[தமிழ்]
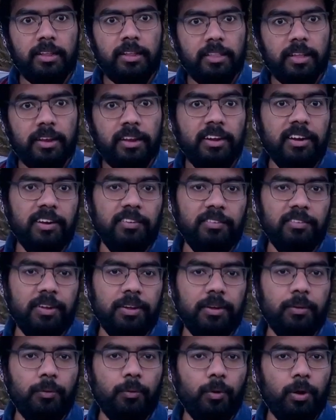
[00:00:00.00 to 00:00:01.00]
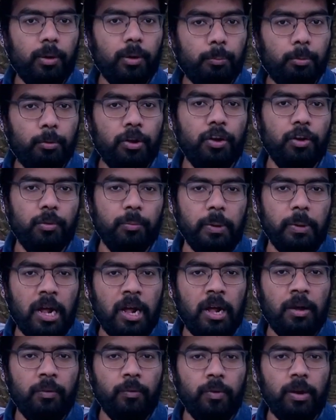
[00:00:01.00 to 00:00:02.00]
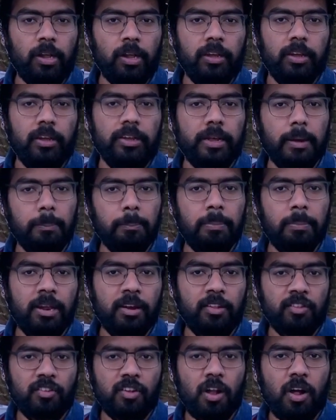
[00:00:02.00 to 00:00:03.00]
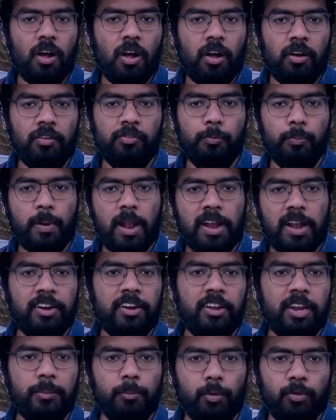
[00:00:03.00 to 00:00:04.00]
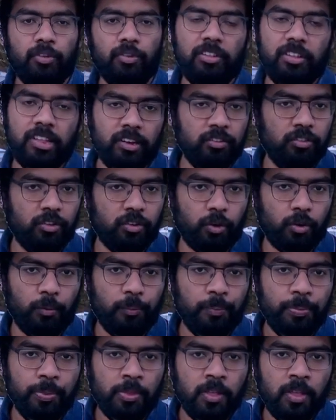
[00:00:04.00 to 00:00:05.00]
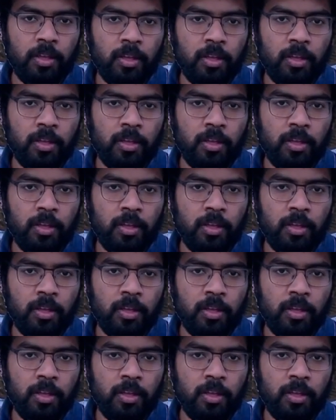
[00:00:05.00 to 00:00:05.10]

இந்த நிகழ்வு உங்களுக்கு புரியணும்னா உங்களுக்கு கெப்டர்ஸ் லா ஆஃப் பிளானட்டரி மோஷன் தெரிஞ்சிருக்கணும்